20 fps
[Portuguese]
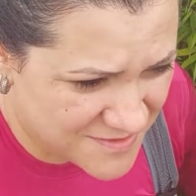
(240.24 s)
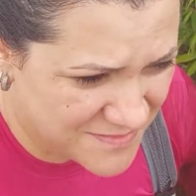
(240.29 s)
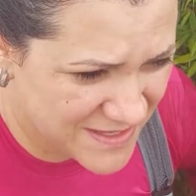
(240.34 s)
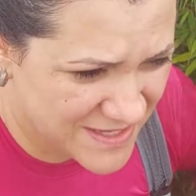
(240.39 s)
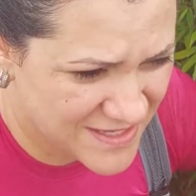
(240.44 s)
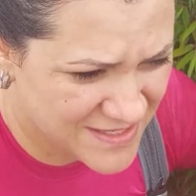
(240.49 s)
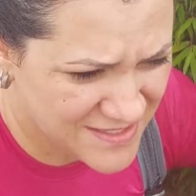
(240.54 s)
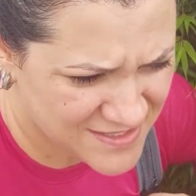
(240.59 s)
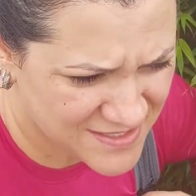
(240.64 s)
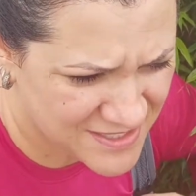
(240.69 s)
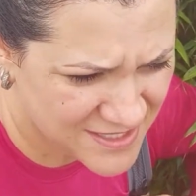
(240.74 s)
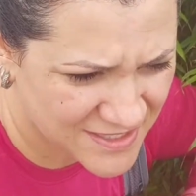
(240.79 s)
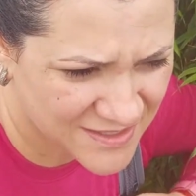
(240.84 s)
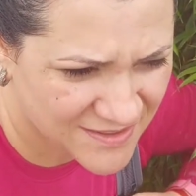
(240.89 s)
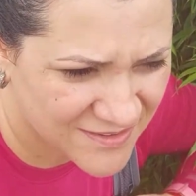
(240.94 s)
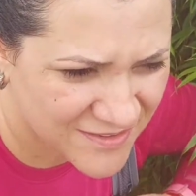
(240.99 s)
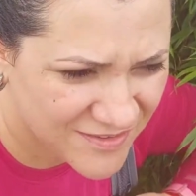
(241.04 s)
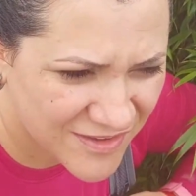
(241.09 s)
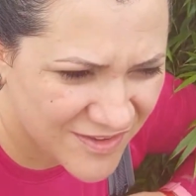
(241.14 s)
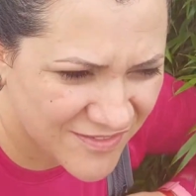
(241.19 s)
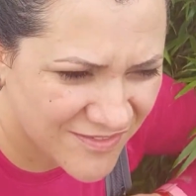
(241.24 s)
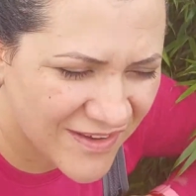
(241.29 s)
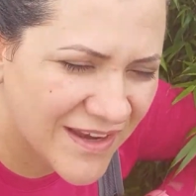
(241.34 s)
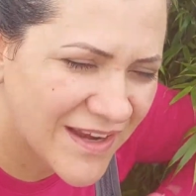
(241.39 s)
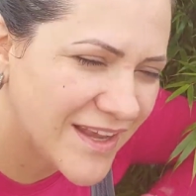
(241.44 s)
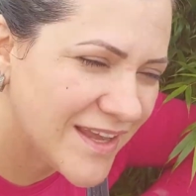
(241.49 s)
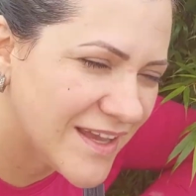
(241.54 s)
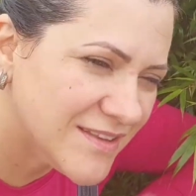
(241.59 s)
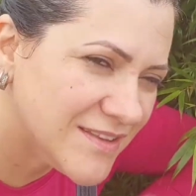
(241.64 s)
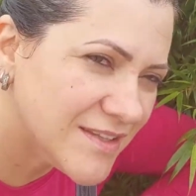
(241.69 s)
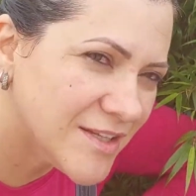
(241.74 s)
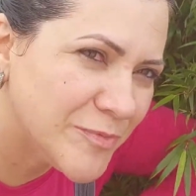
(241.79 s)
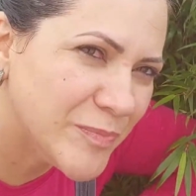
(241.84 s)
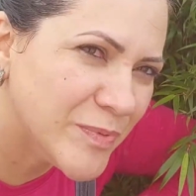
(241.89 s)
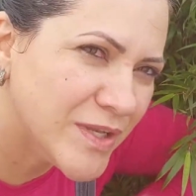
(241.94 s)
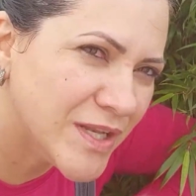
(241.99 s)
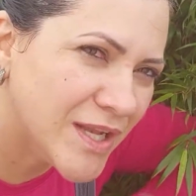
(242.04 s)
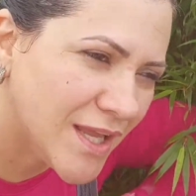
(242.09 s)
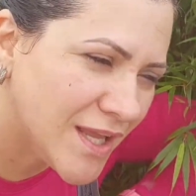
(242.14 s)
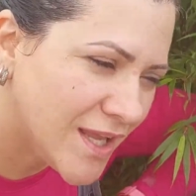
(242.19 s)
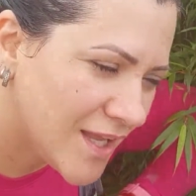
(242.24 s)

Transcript: mas o que vale é a trip, né?